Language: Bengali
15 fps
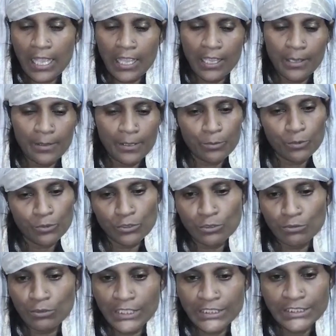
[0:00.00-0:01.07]
আমার বন্ধু
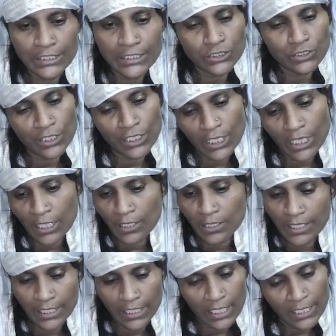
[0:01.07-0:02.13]
আছে এর সঙ্গে
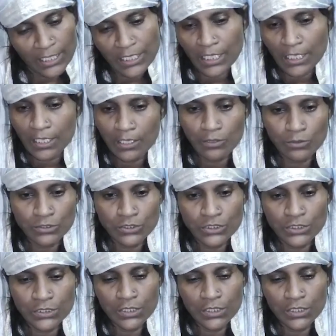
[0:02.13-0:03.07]
এখানেই খেলা করছি